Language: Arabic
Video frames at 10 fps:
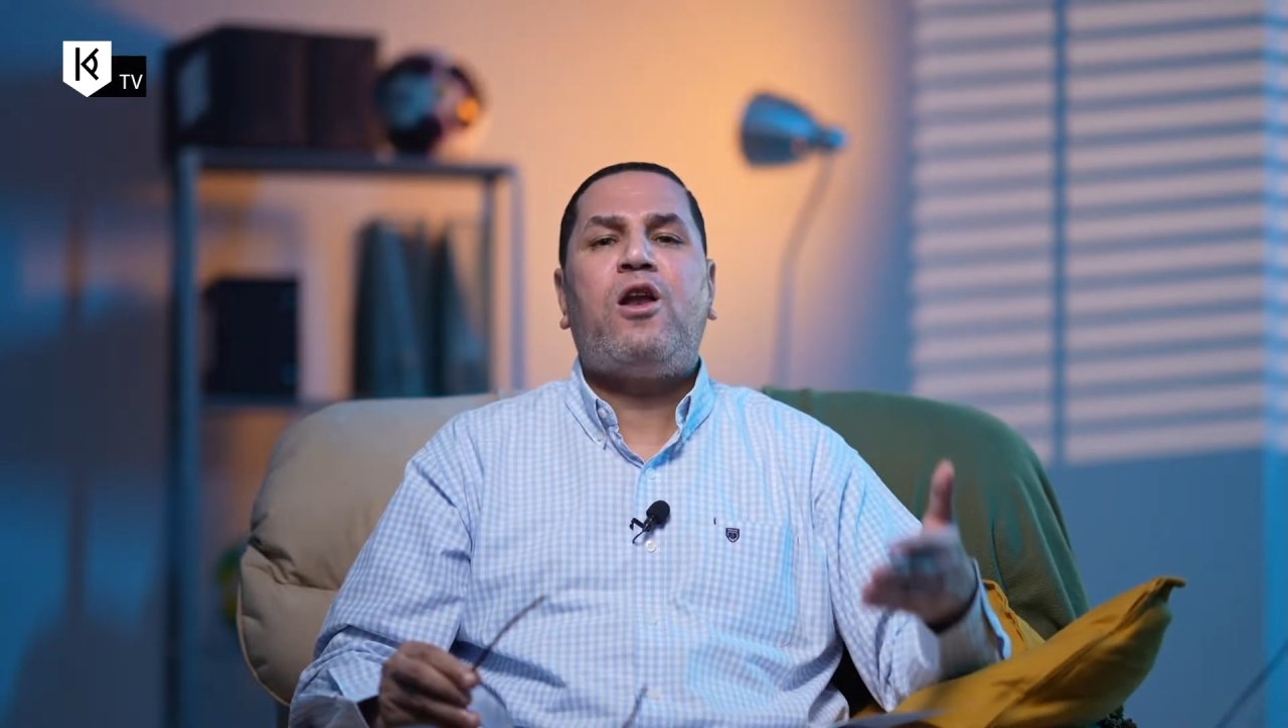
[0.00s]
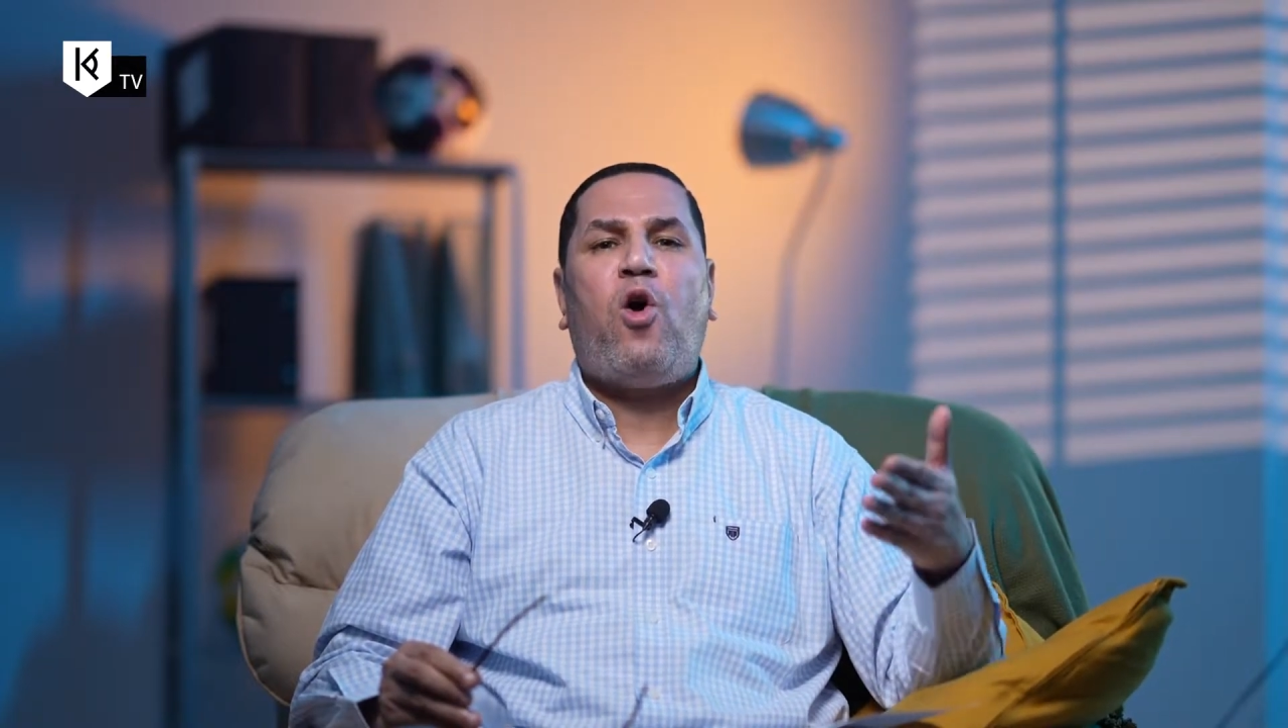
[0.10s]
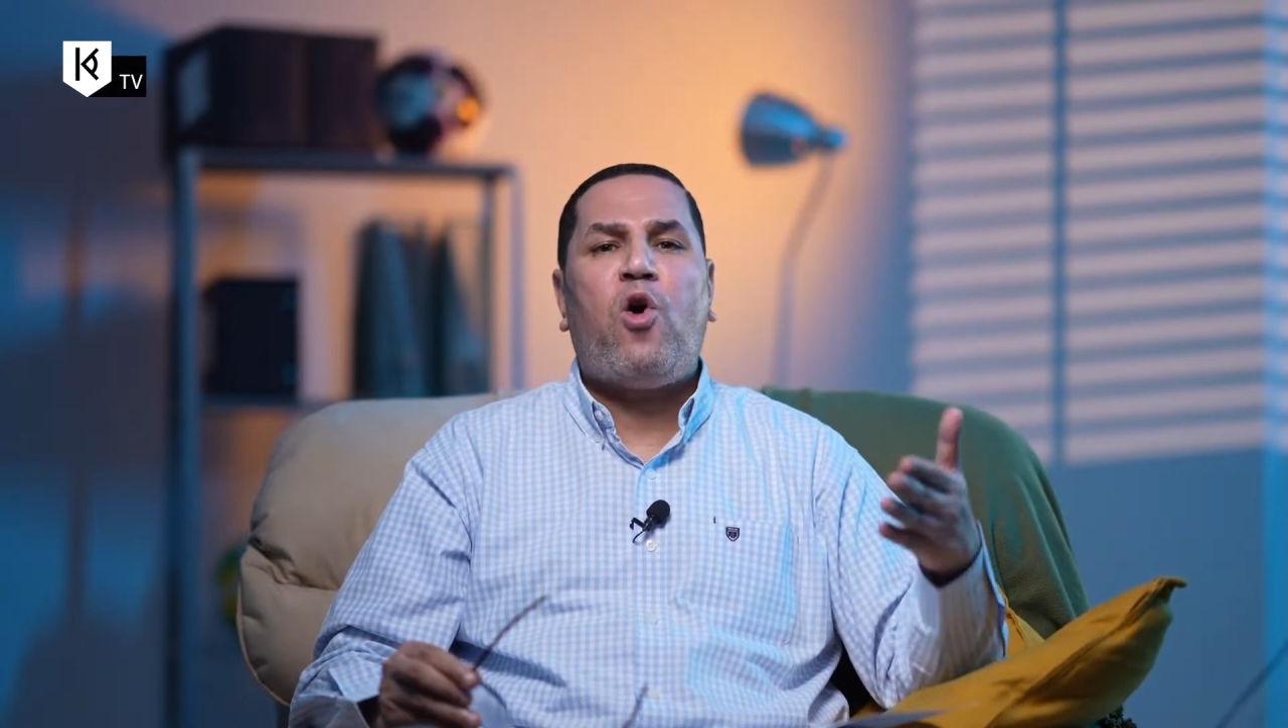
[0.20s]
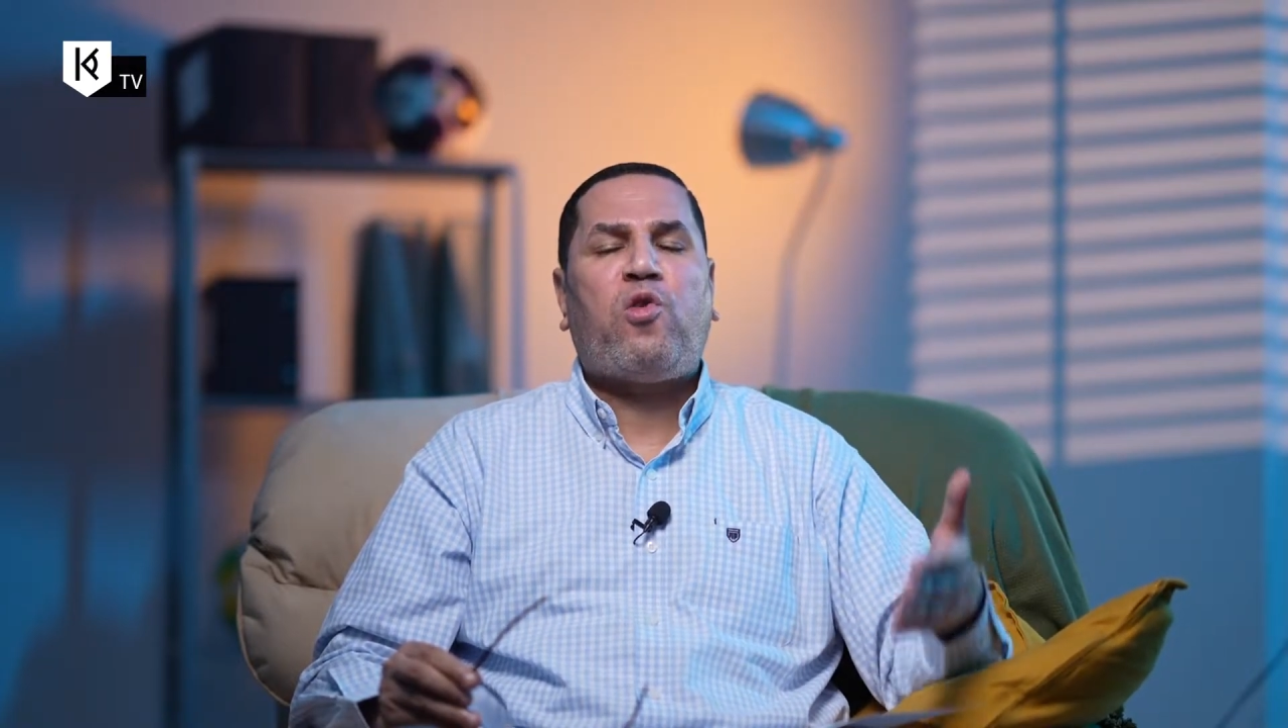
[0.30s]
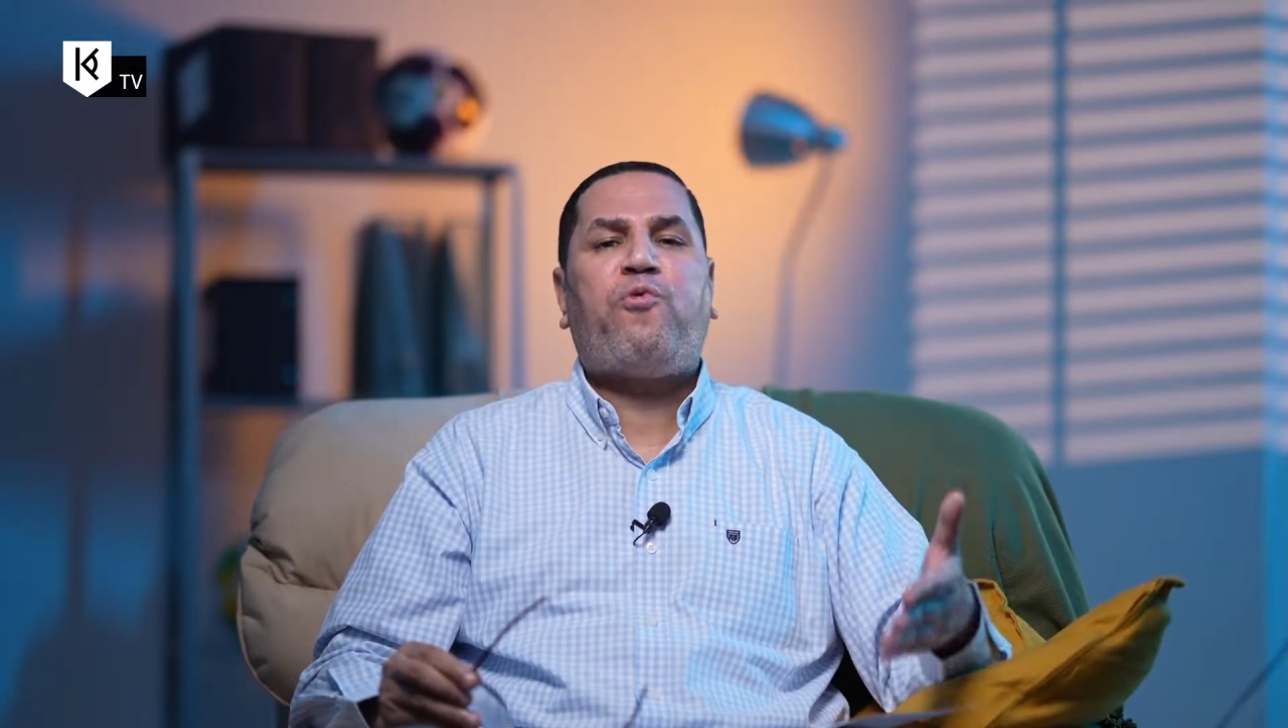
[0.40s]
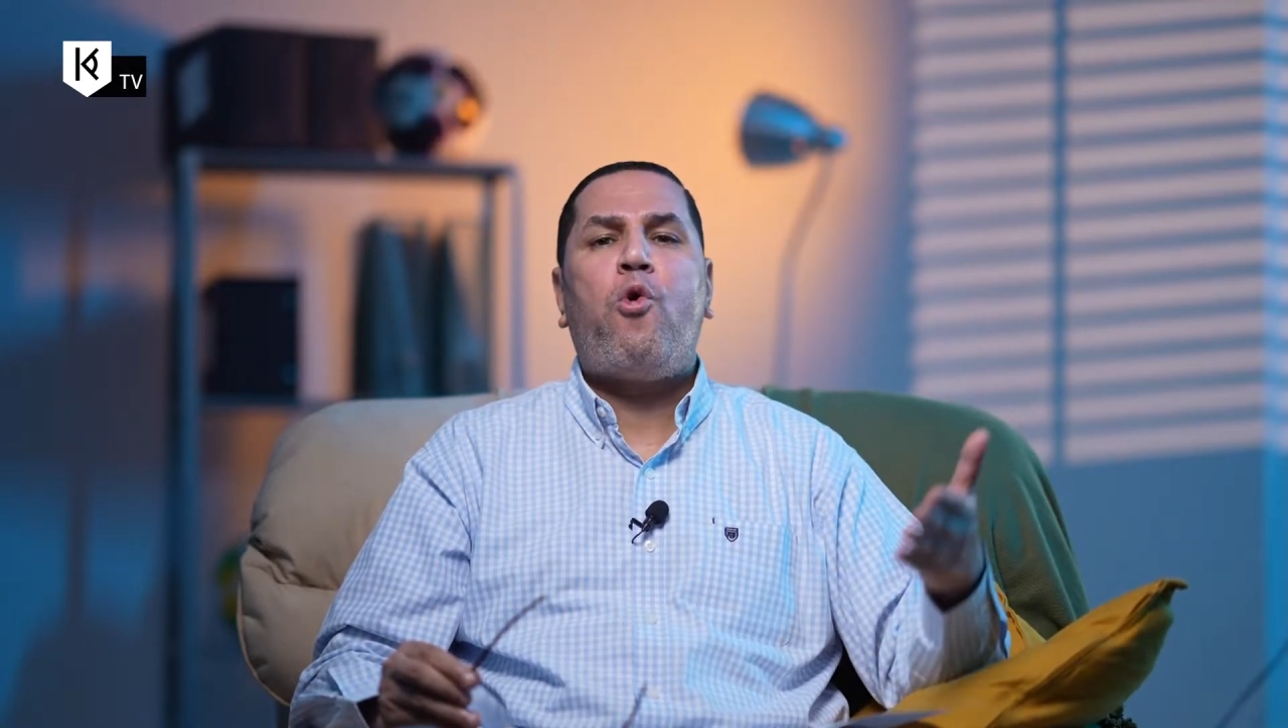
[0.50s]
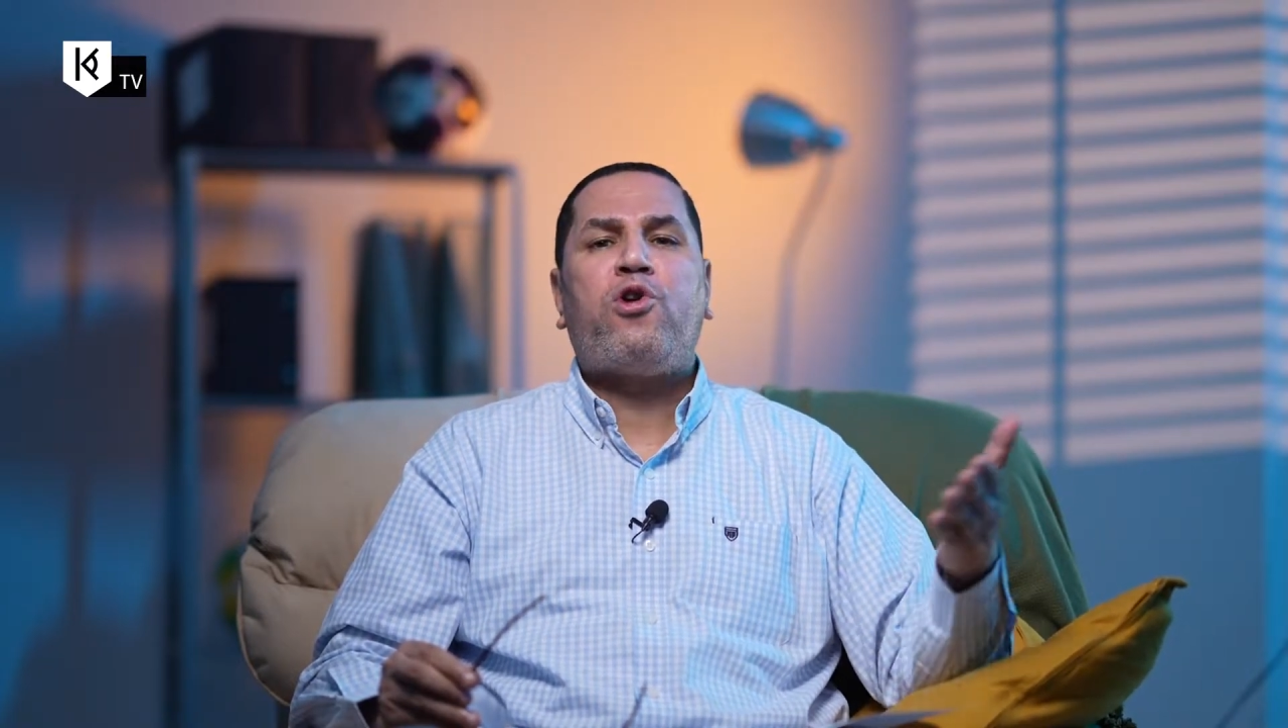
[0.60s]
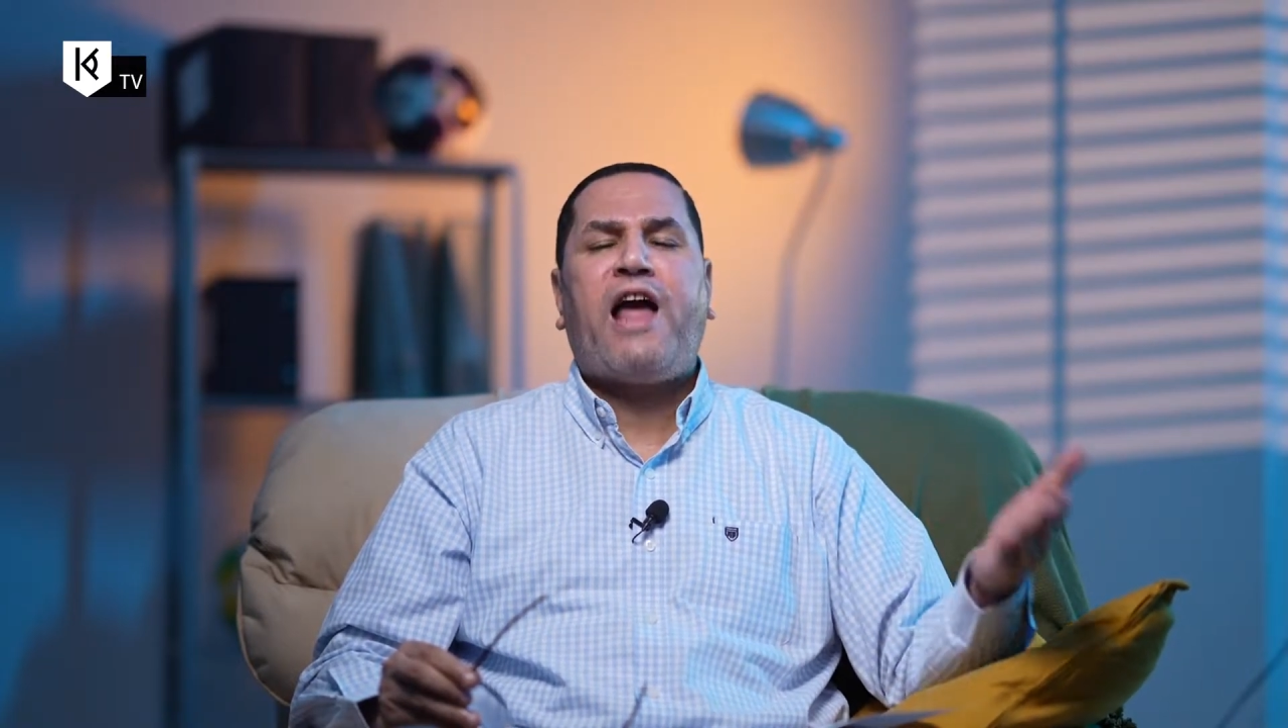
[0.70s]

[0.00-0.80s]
العصفور